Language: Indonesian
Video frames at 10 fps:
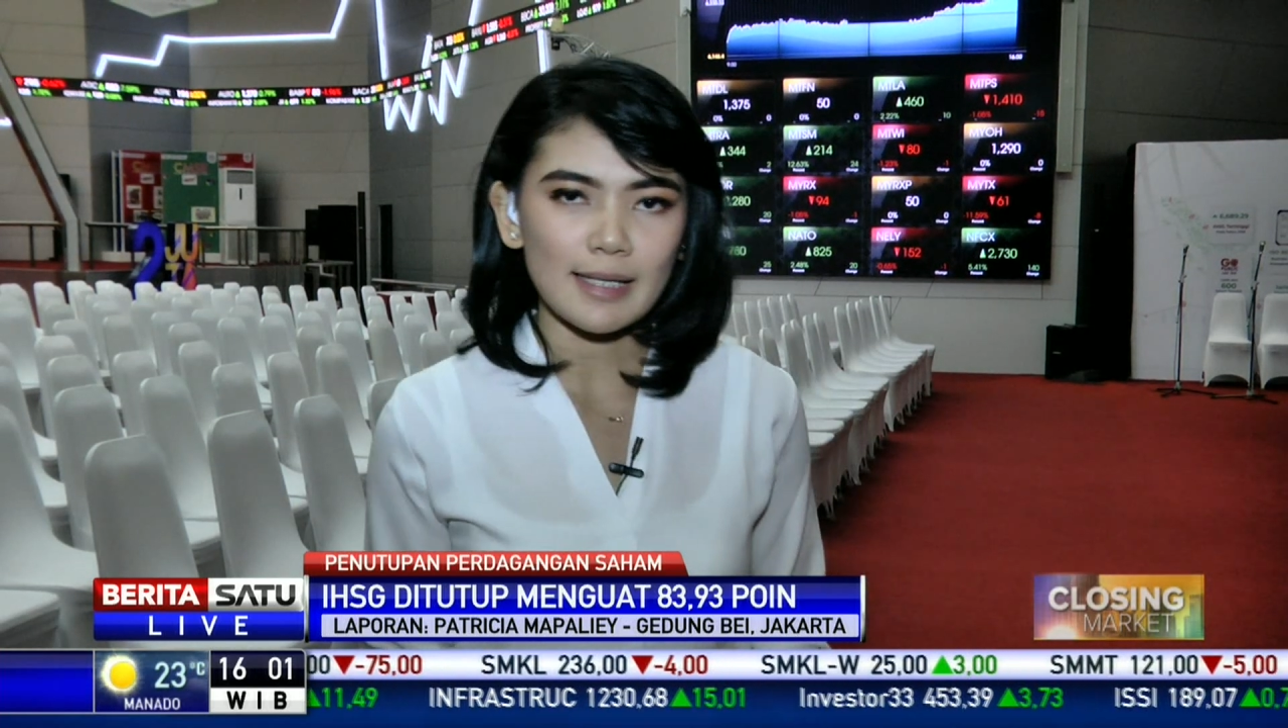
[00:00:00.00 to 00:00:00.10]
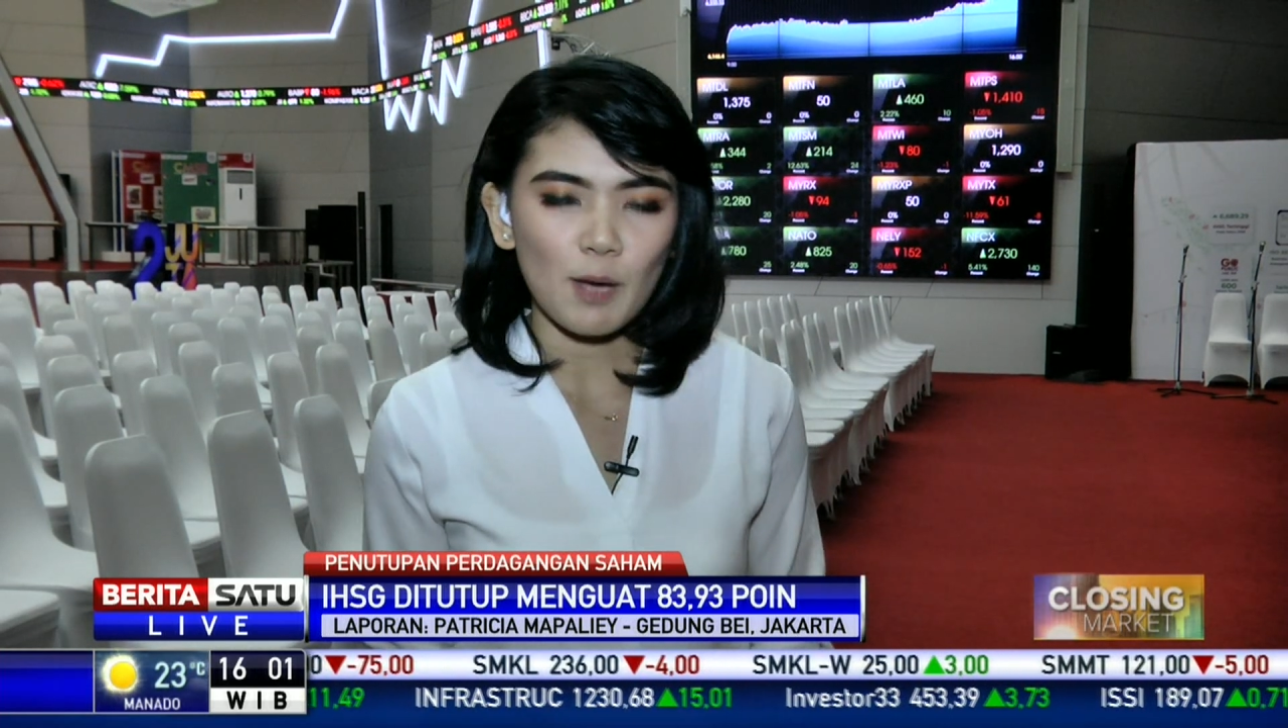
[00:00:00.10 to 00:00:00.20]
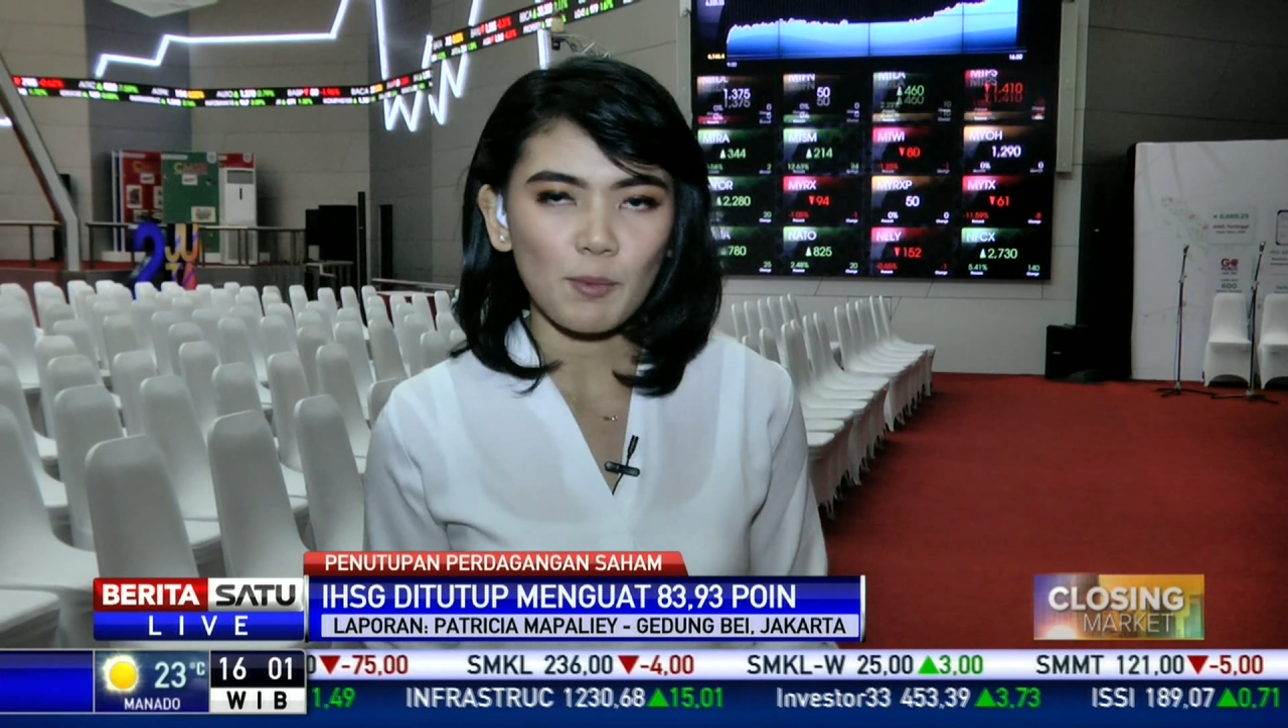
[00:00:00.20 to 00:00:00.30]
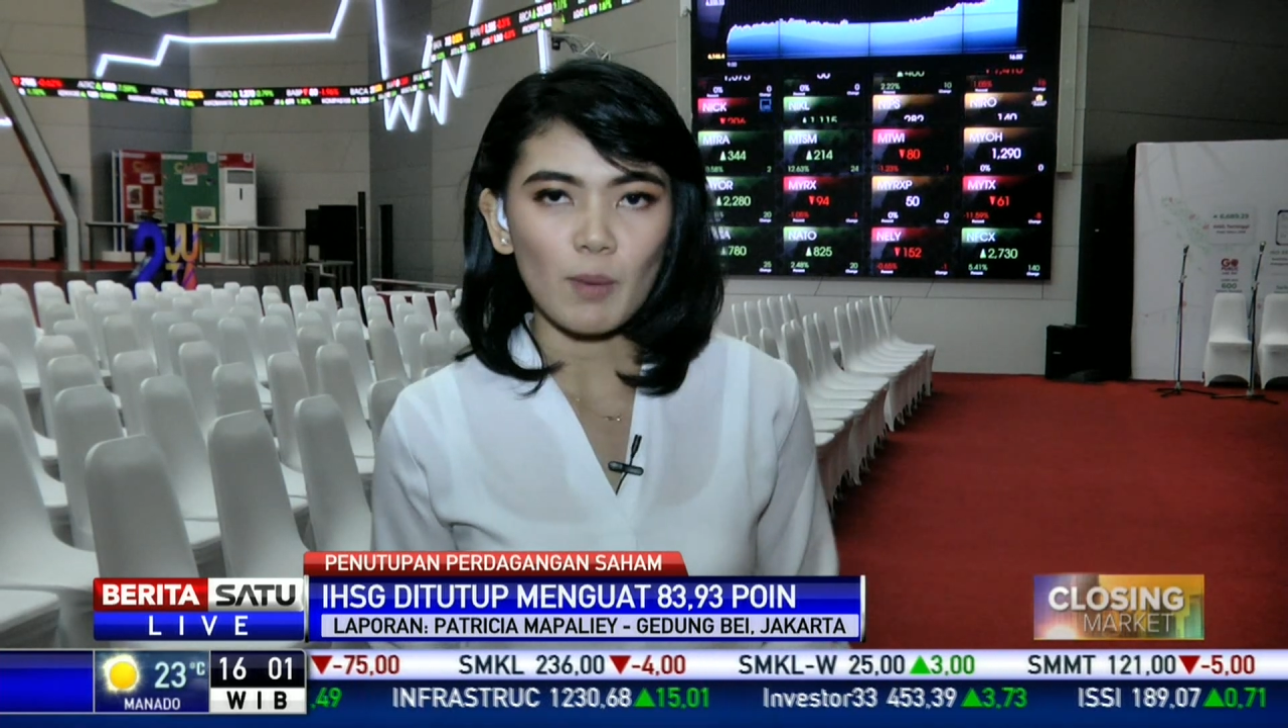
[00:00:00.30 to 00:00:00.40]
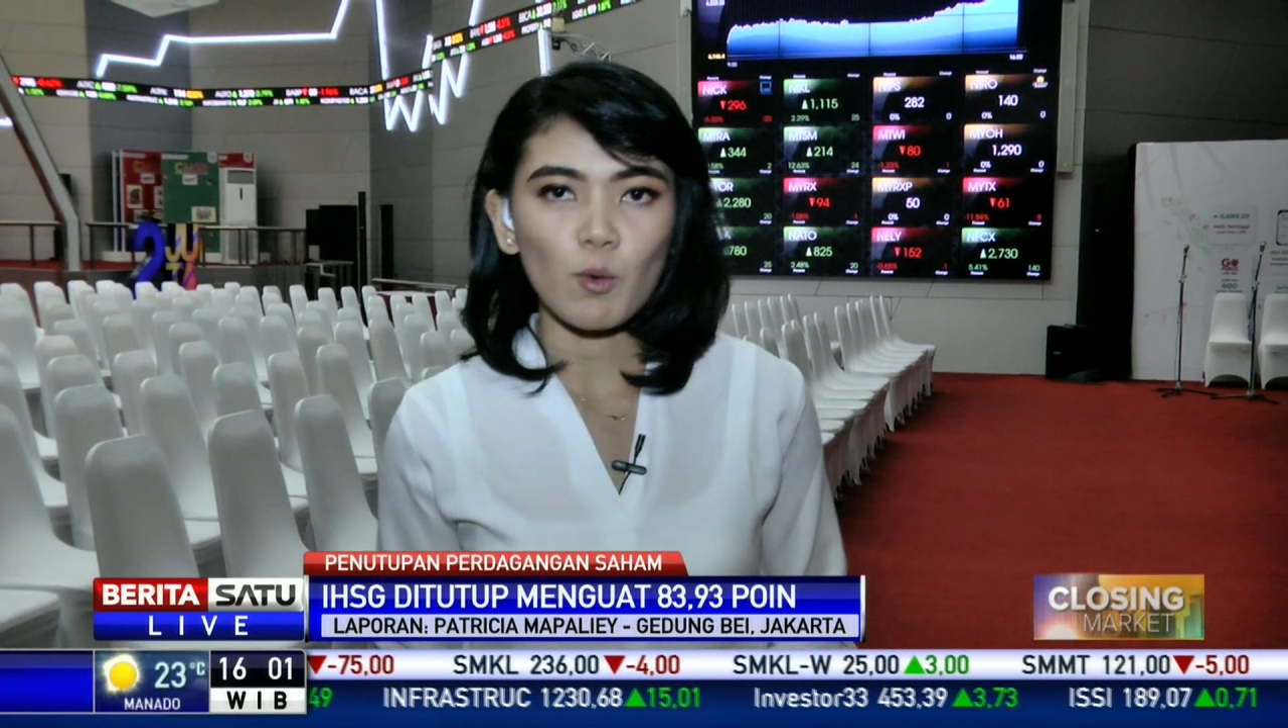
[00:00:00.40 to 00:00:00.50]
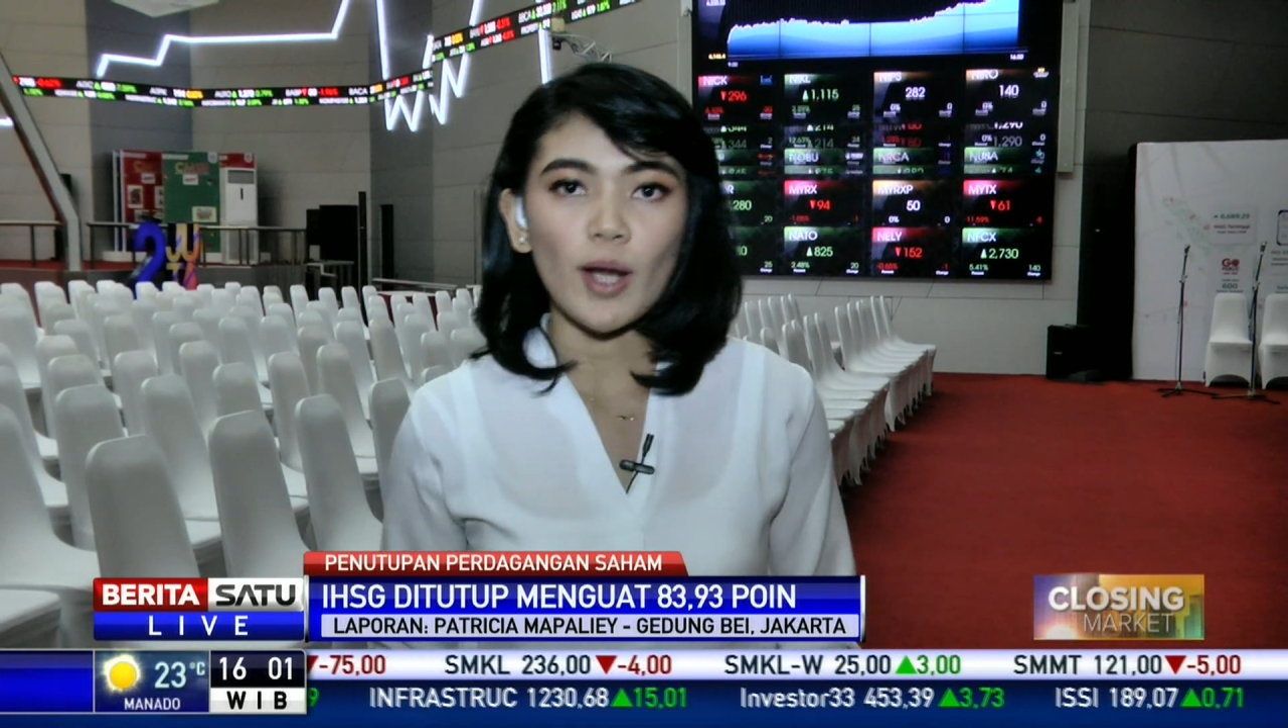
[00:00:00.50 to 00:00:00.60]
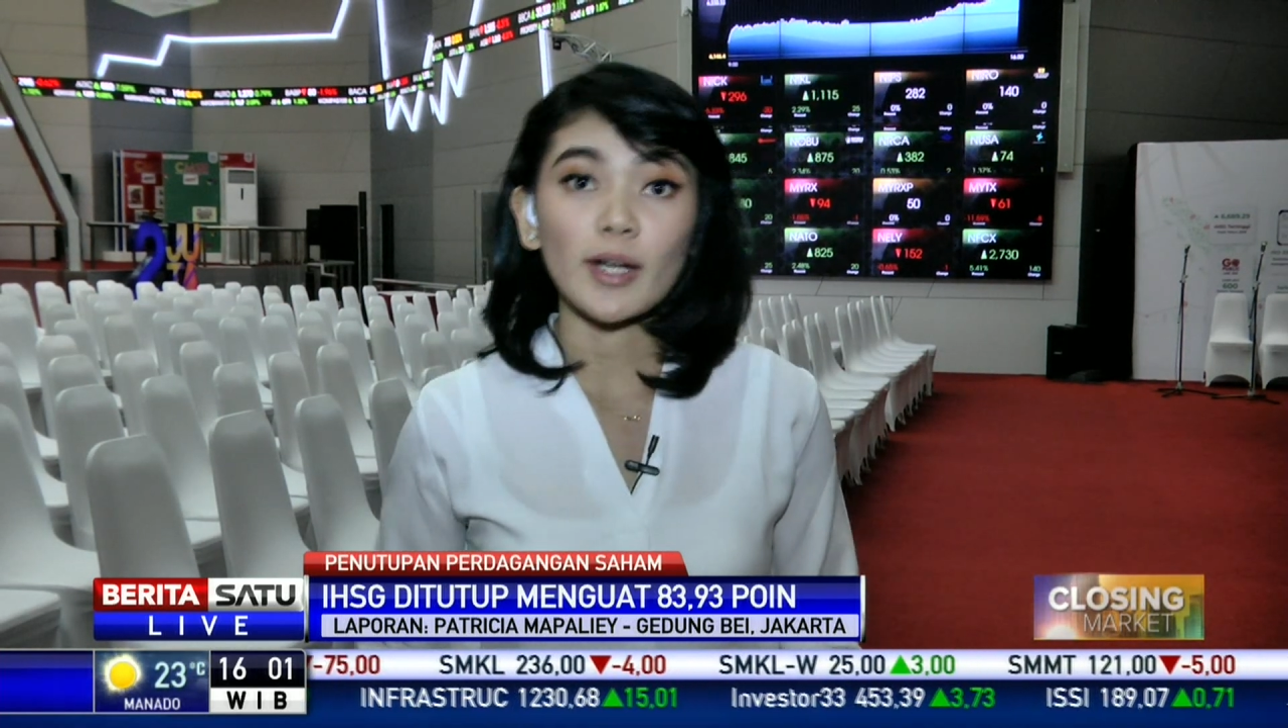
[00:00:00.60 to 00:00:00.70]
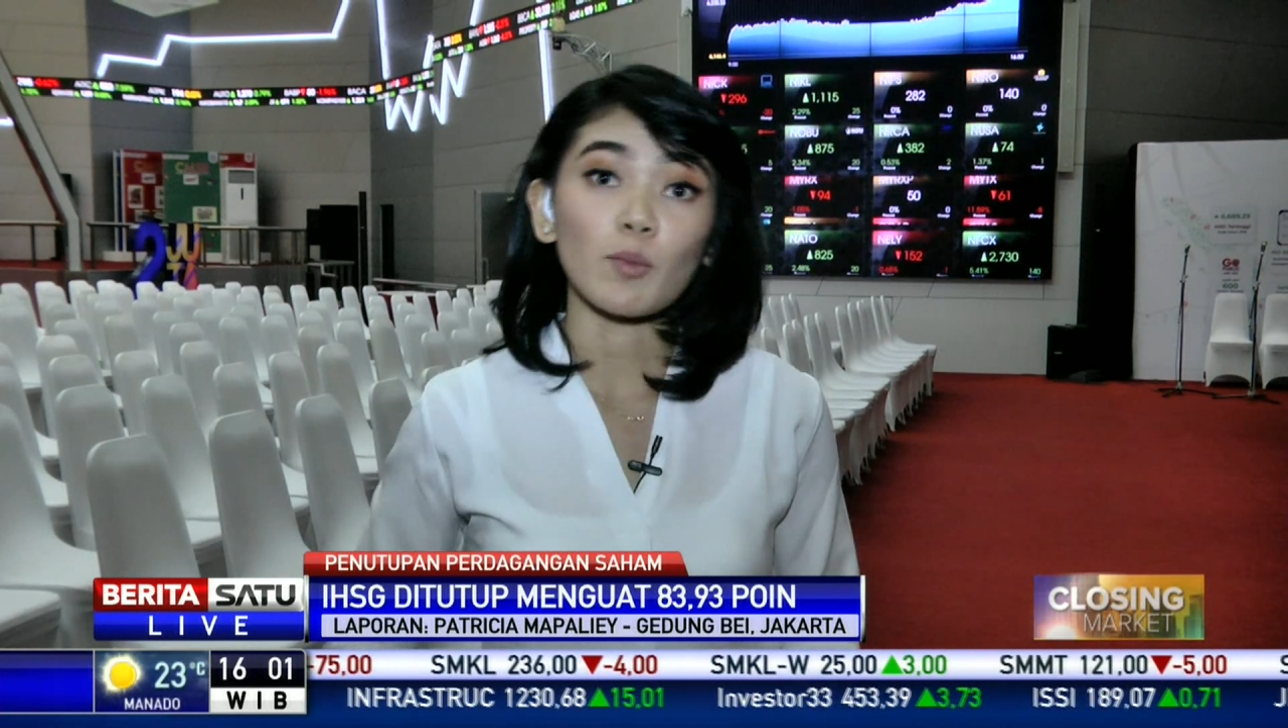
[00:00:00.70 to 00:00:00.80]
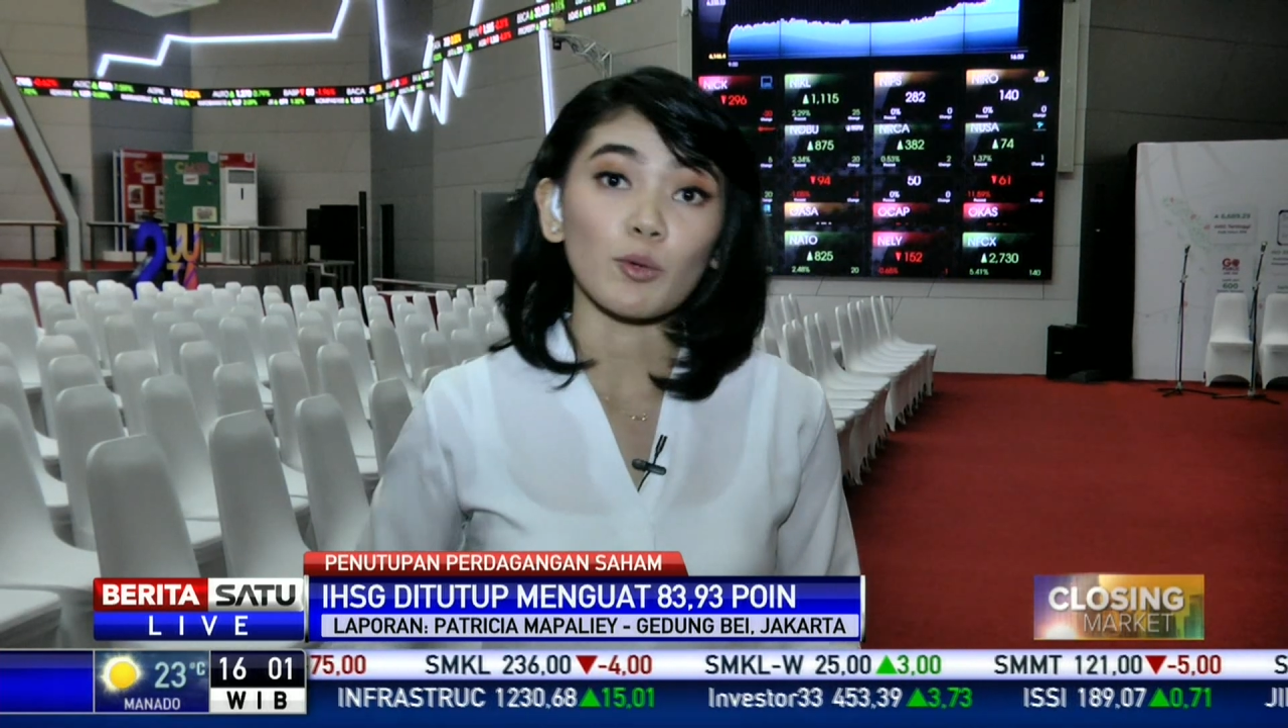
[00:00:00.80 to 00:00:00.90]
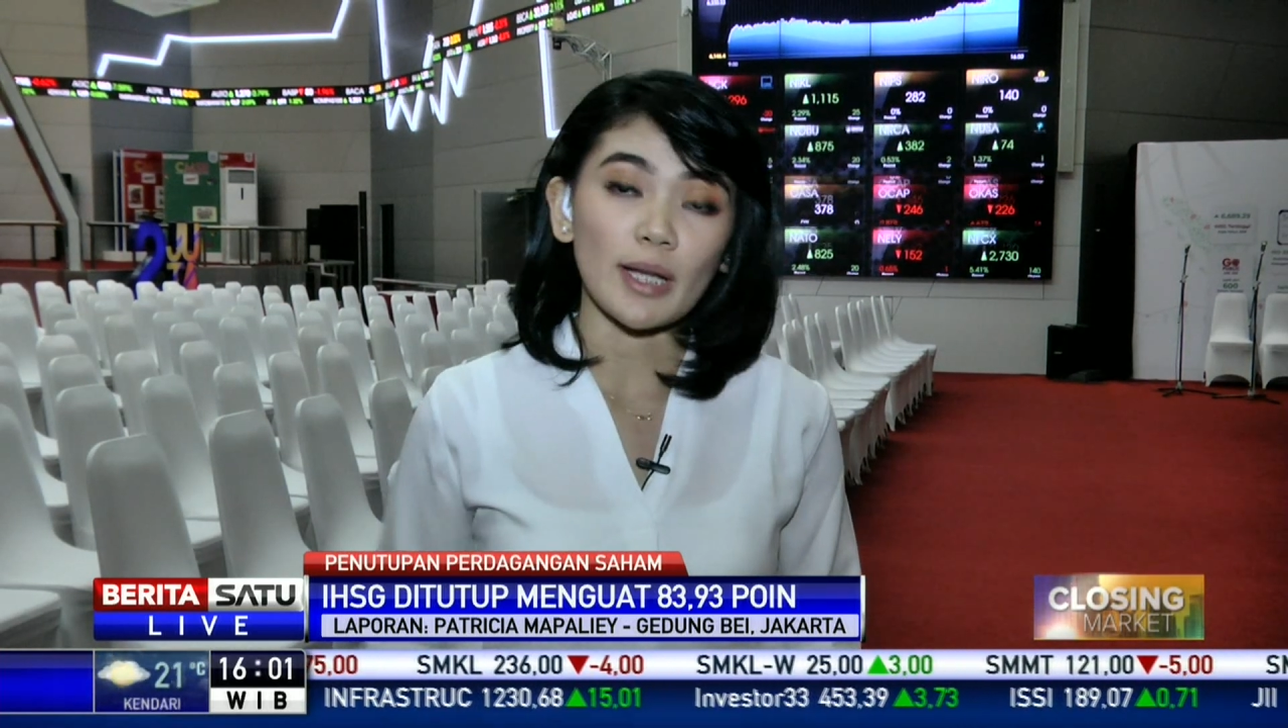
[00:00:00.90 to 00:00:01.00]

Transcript: harga saham gabungan